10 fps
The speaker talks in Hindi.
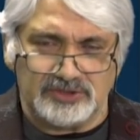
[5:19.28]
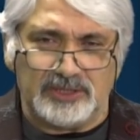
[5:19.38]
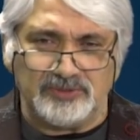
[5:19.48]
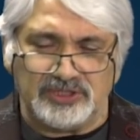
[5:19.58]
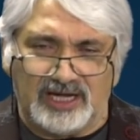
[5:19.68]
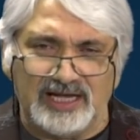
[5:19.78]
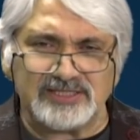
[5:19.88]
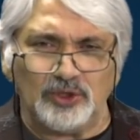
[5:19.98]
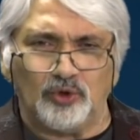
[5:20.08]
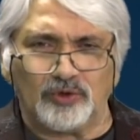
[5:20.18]
जब यहाँ
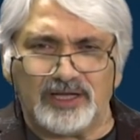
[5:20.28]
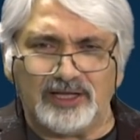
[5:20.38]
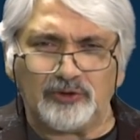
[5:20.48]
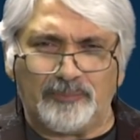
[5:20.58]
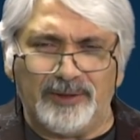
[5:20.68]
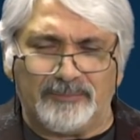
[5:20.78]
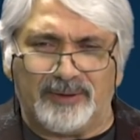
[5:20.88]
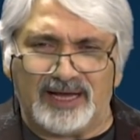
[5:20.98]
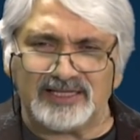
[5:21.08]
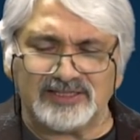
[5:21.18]
से हो रहा है तो फिर
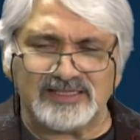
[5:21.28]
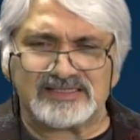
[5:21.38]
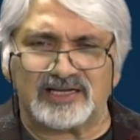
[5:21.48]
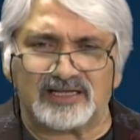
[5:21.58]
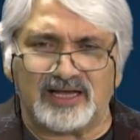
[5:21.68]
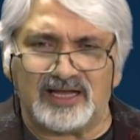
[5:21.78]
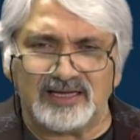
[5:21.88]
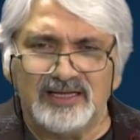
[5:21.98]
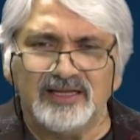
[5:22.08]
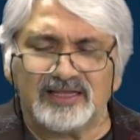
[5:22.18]
भारत की
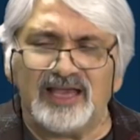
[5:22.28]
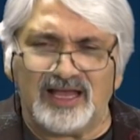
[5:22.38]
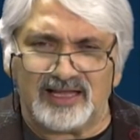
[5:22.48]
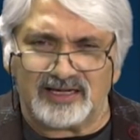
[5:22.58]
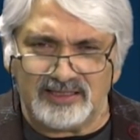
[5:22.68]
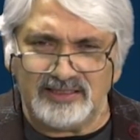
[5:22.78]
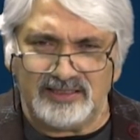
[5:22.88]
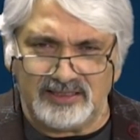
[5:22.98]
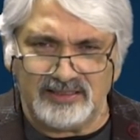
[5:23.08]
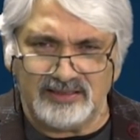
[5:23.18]
सरकार क्या कर रही
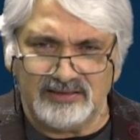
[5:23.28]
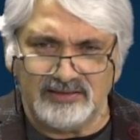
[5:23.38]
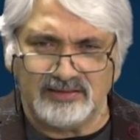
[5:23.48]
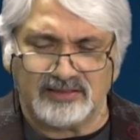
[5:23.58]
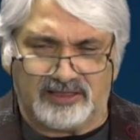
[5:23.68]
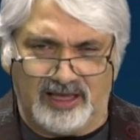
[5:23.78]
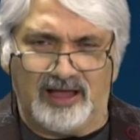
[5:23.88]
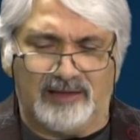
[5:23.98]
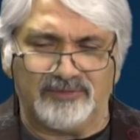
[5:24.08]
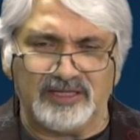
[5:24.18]
है क्या
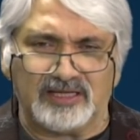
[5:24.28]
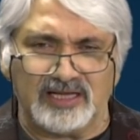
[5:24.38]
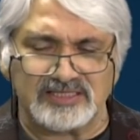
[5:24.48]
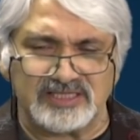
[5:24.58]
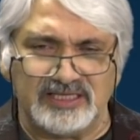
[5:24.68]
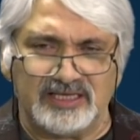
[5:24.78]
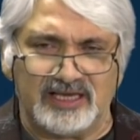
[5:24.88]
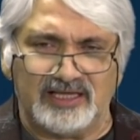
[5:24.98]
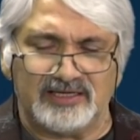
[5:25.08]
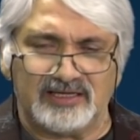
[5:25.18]
अमेरिका से
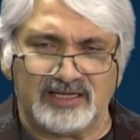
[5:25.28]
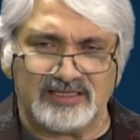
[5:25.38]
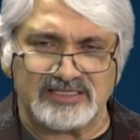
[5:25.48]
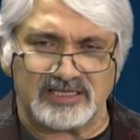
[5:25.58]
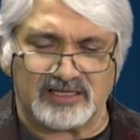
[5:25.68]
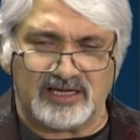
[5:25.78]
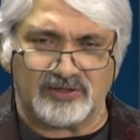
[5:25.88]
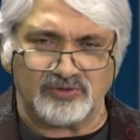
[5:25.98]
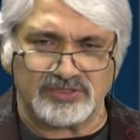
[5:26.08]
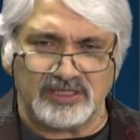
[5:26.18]
कनाडा की
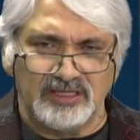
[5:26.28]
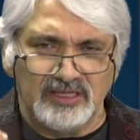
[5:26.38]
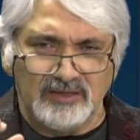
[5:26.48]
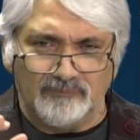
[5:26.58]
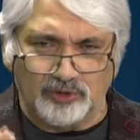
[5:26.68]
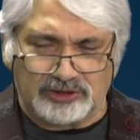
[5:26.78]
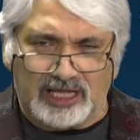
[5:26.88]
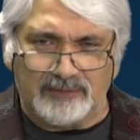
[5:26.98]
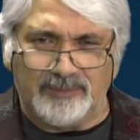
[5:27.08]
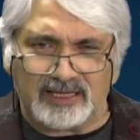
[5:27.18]
सरकारों से
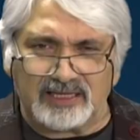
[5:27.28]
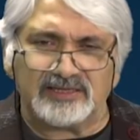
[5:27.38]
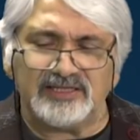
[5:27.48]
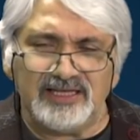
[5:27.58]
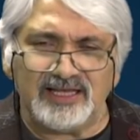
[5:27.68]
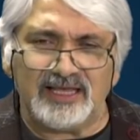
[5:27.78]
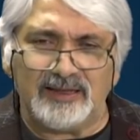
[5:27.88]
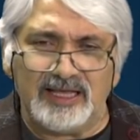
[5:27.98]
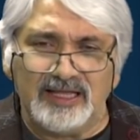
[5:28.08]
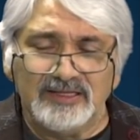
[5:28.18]
मुतालबा करती है
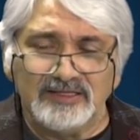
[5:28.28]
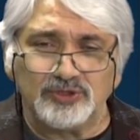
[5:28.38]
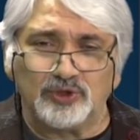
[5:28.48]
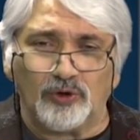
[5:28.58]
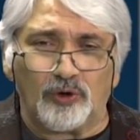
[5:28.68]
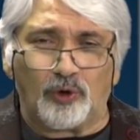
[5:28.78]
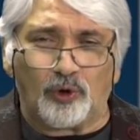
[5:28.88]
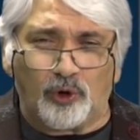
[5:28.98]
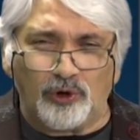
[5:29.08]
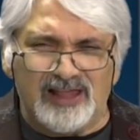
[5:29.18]
कि जो
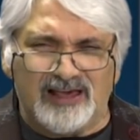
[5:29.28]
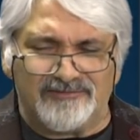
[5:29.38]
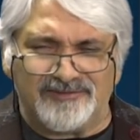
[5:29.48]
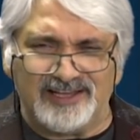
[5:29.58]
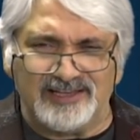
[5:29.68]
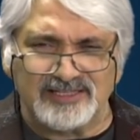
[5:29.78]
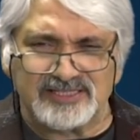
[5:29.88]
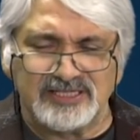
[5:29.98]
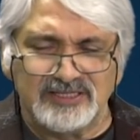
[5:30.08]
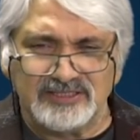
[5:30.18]
खुला
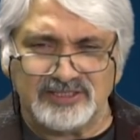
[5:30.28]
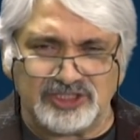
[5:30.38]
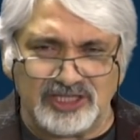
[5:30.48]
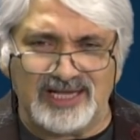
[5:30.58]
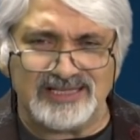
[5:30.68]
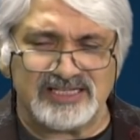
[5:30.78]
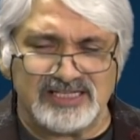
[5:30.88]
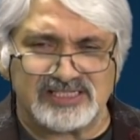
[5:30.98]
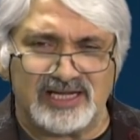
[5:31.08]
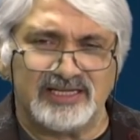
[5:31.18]
वायलेंस यहाँ से
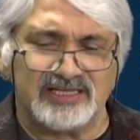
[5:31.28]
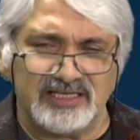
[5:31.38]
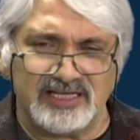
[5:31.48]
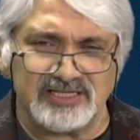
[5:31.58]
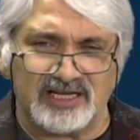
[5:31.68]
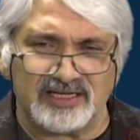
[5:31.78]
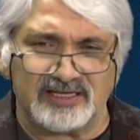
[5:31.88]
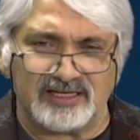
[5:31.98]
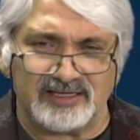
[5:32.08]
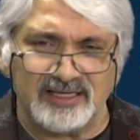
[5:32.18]
इंसाइट किया जा
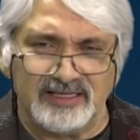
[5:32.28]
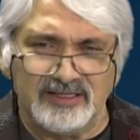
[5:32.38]
रहा है